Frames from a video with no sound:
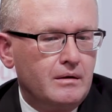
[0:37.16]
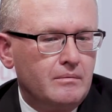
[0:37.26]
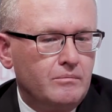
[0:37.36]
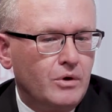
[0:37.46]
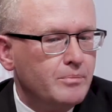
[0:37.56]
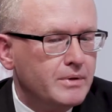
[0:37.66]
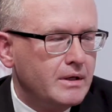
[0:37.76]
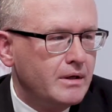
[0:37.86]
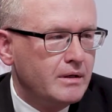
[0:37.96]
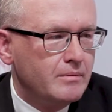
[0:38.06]
moje
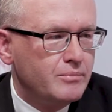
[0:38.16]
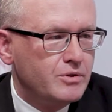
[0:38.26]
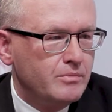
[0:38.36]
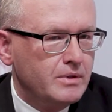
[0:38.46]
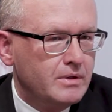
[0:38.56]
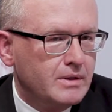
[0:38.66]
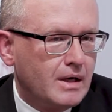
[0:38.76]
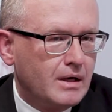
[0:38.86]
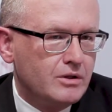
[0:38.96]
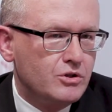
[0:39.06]
pytanie brzmi
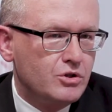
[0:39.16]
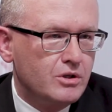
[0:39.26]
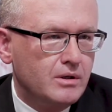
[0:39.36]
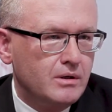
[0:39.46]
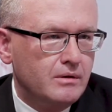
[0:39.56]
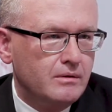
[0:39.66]
tak, czy